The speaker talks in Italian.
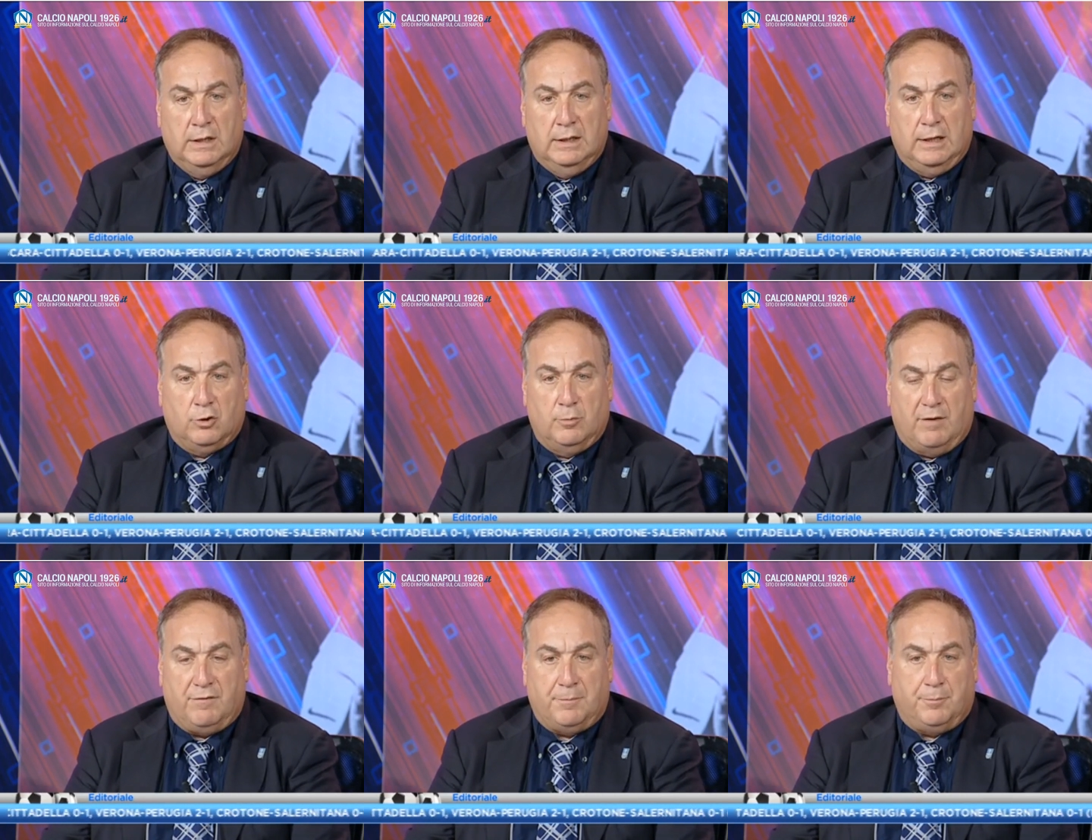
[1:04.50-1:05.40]
la
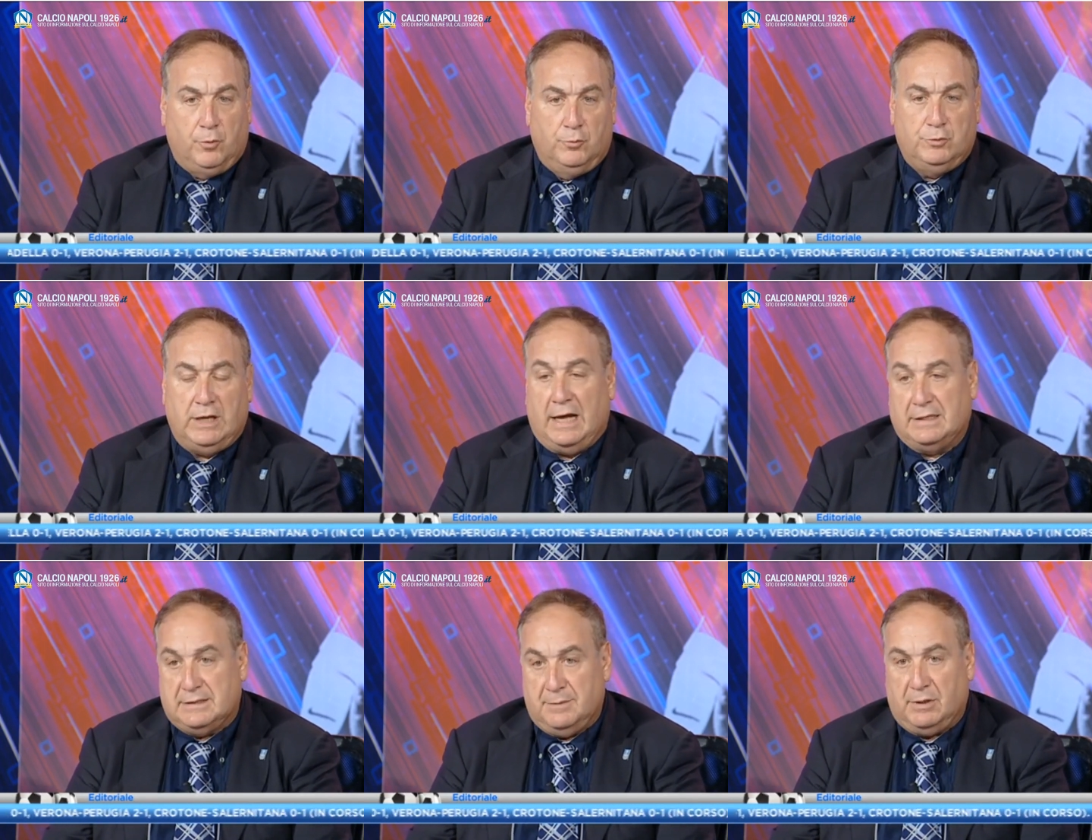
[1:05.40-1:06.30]
Roma fa punti,
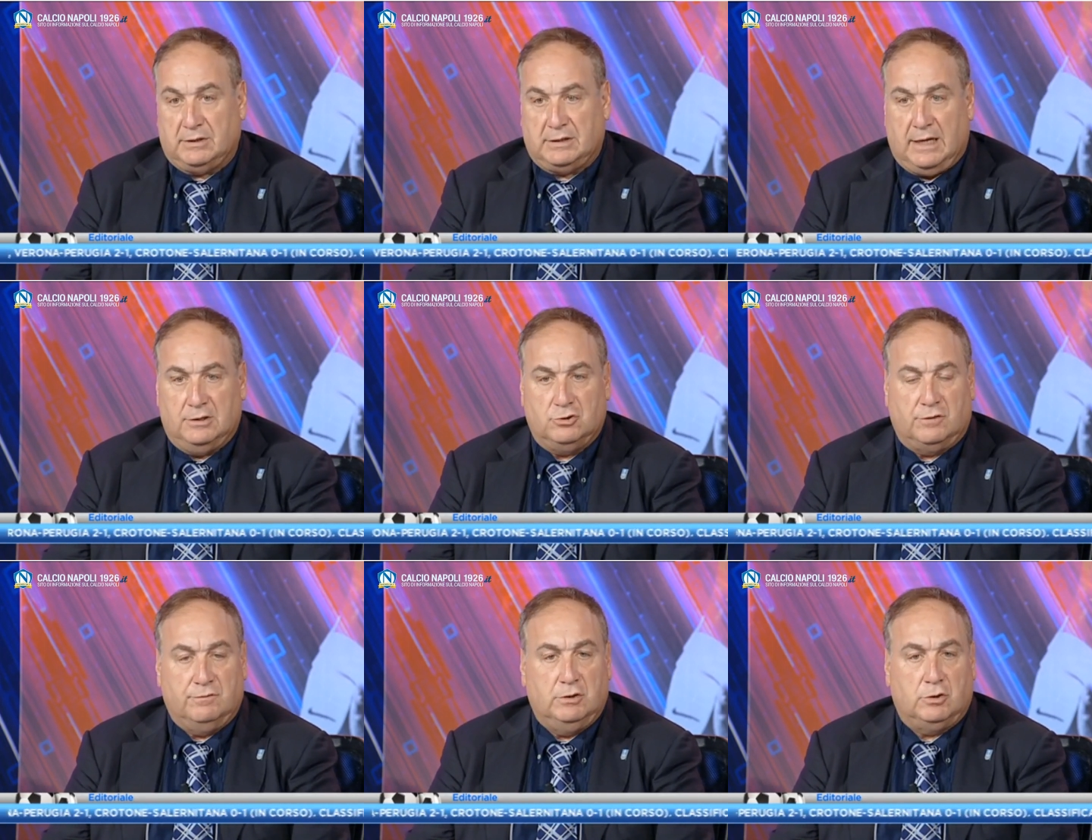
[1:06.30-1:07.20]
anzi per tre anni ci
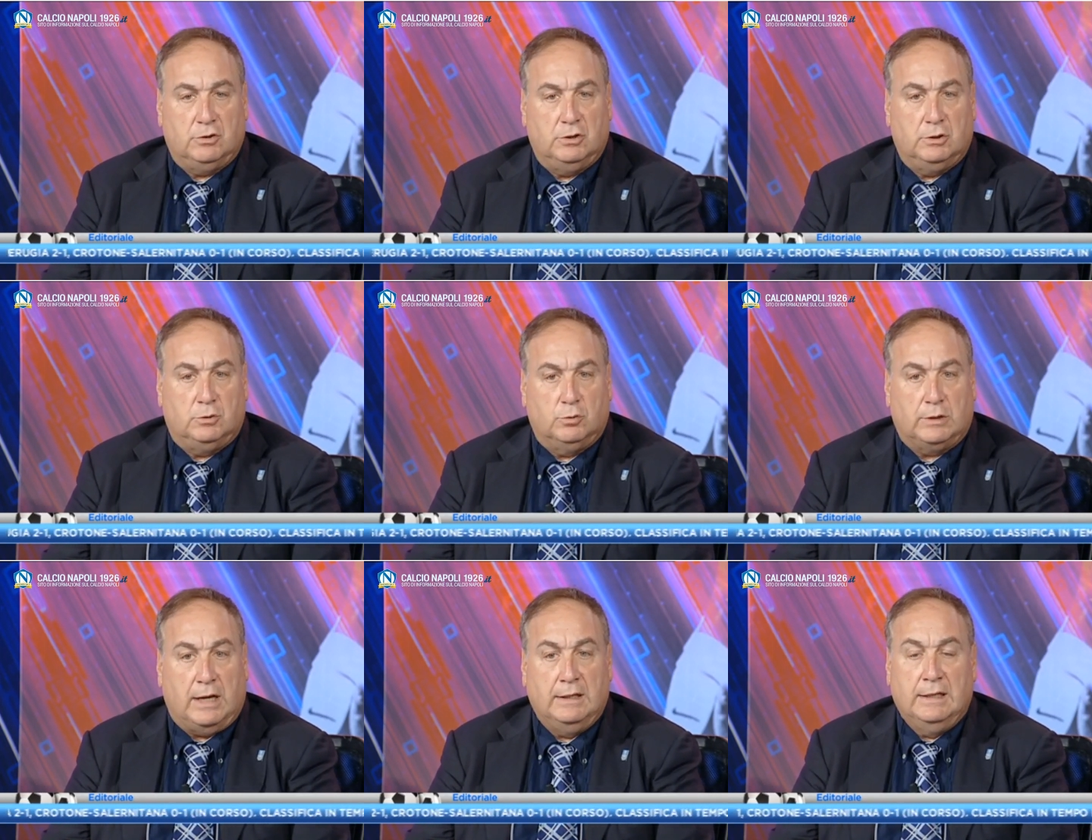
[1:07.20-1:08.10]
ha vinto
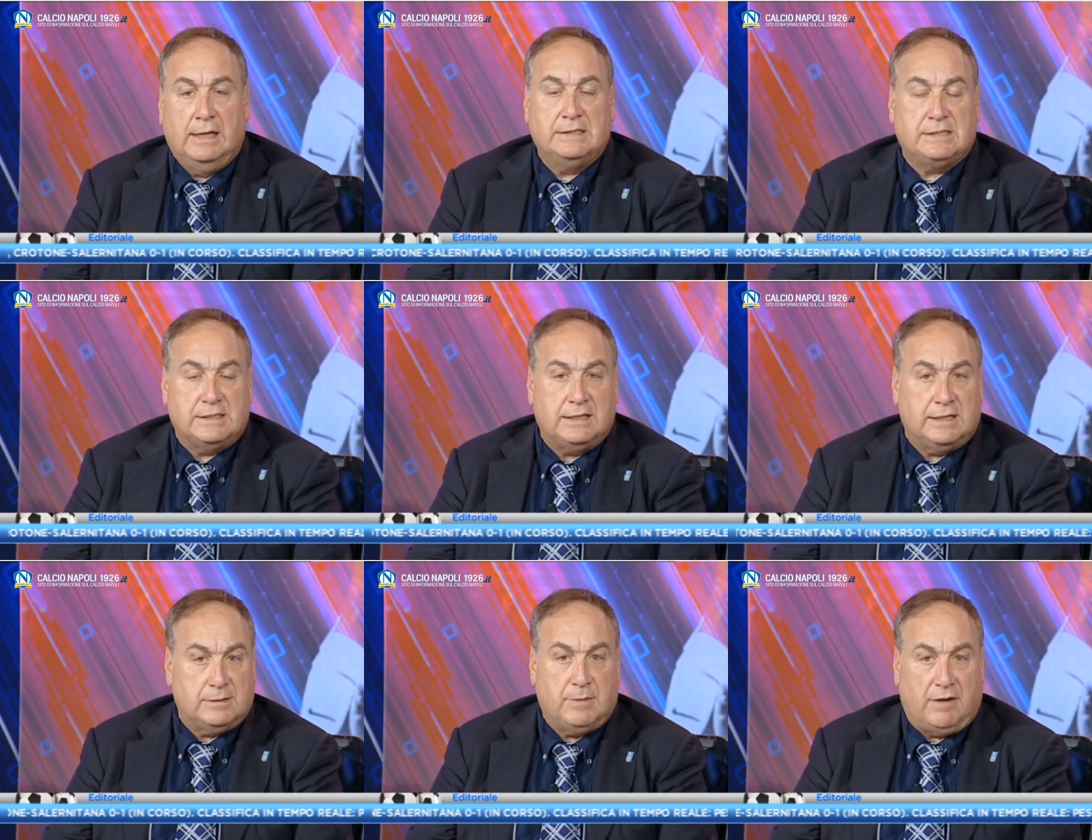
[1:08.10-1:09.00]
addirittura e
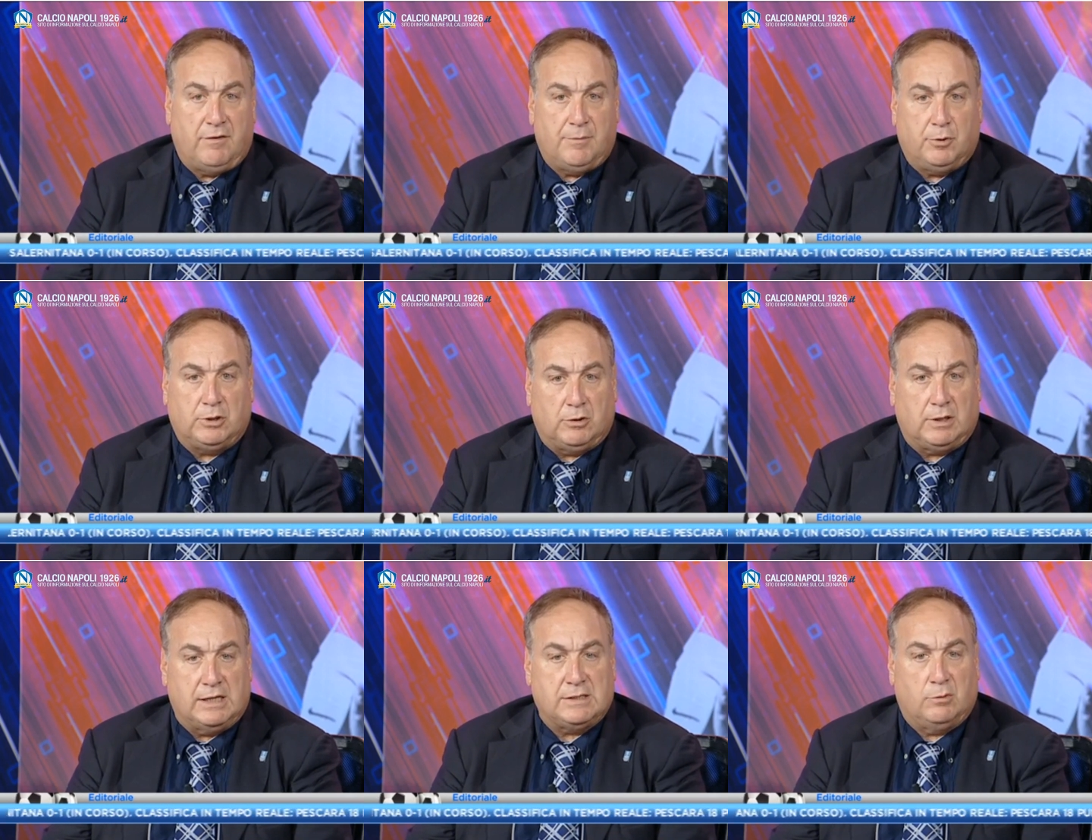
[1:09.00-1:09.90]
stasera sembrava aver portato
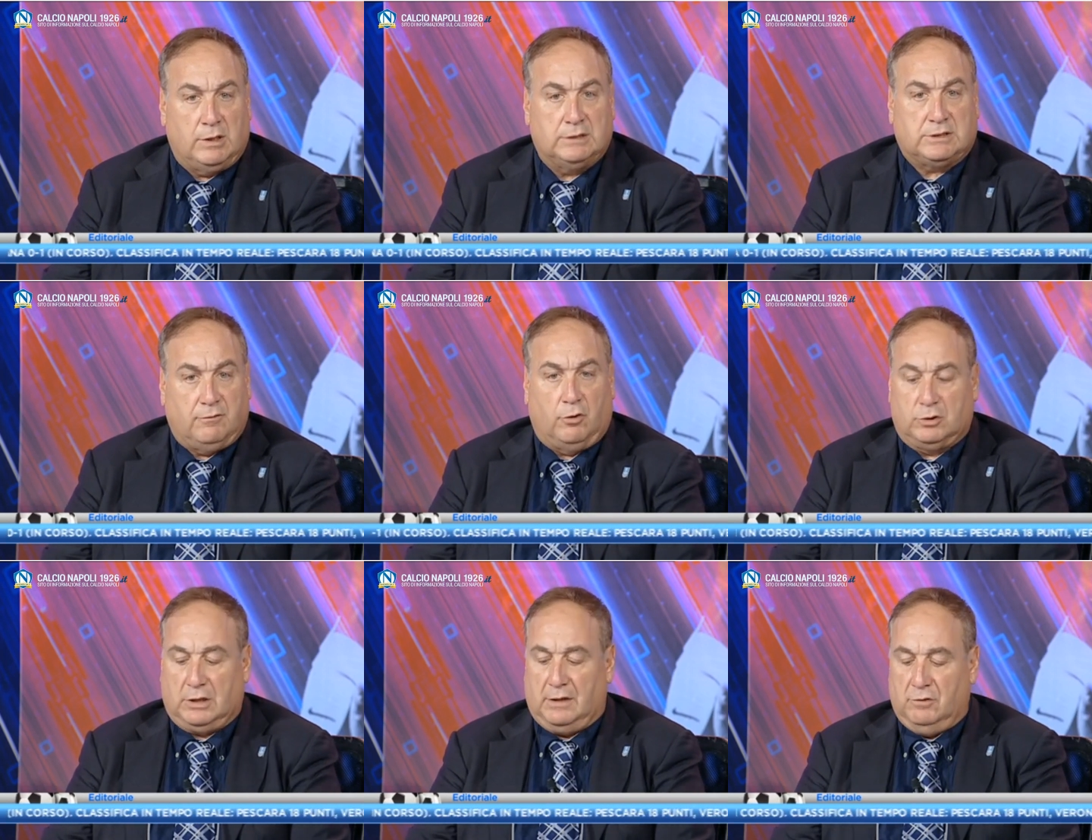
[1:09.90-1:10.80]
a casa un'altra
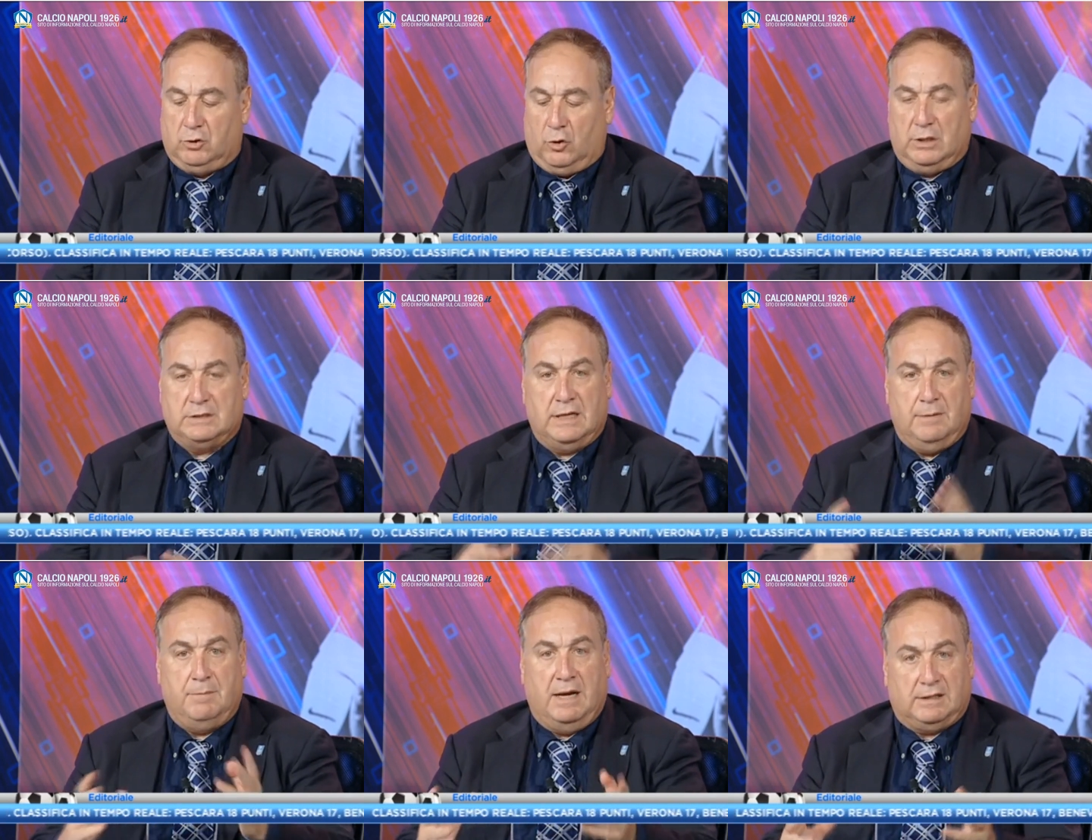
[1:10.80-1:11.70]
volta la vittoria
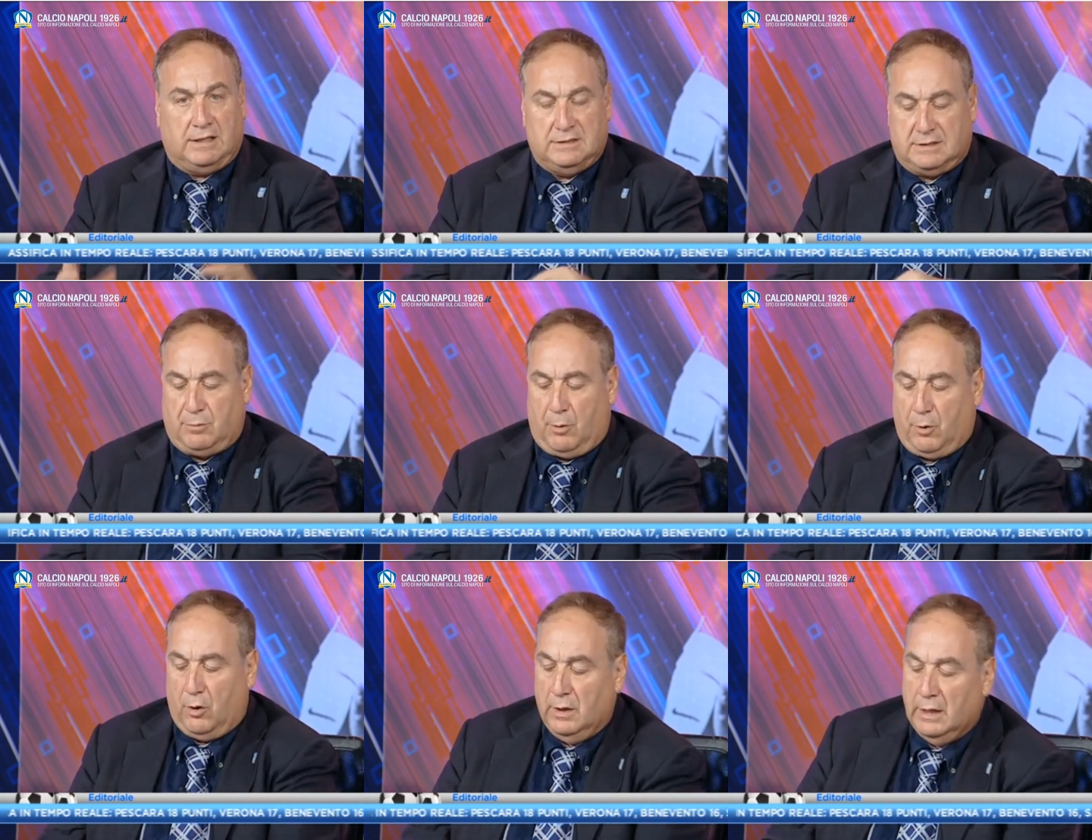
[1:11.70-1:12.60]
se Mertens
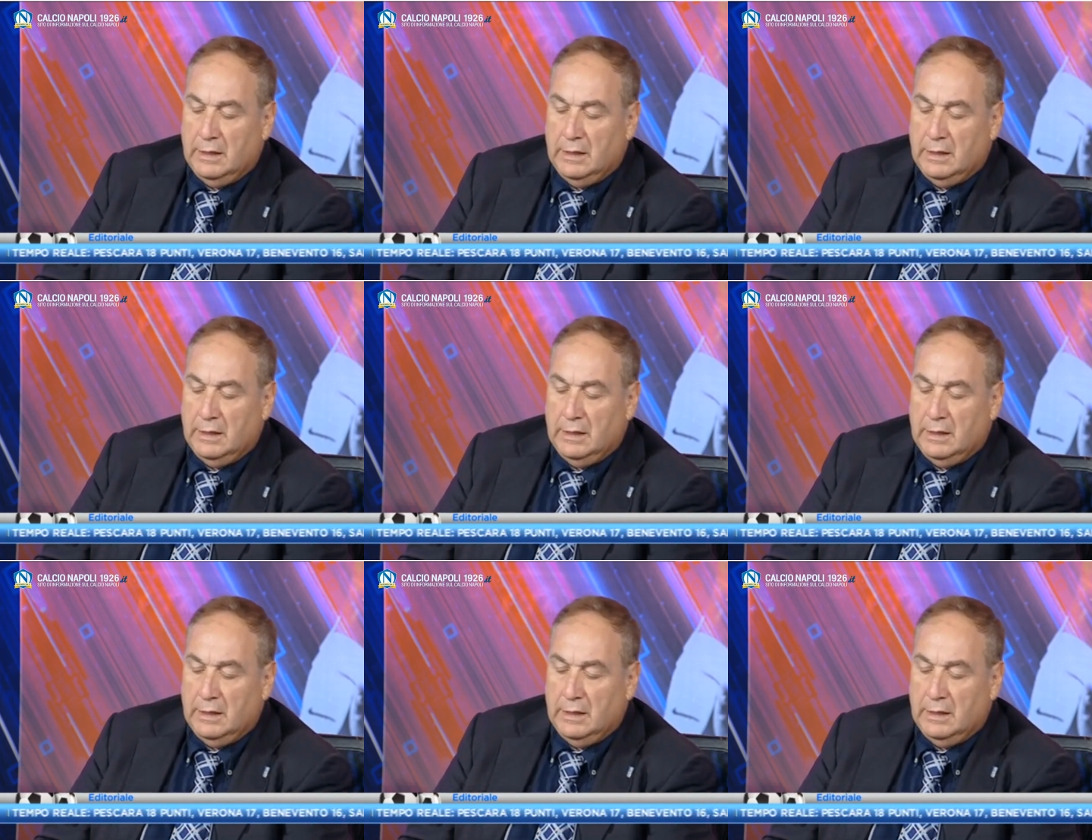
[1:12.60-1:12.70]
proprio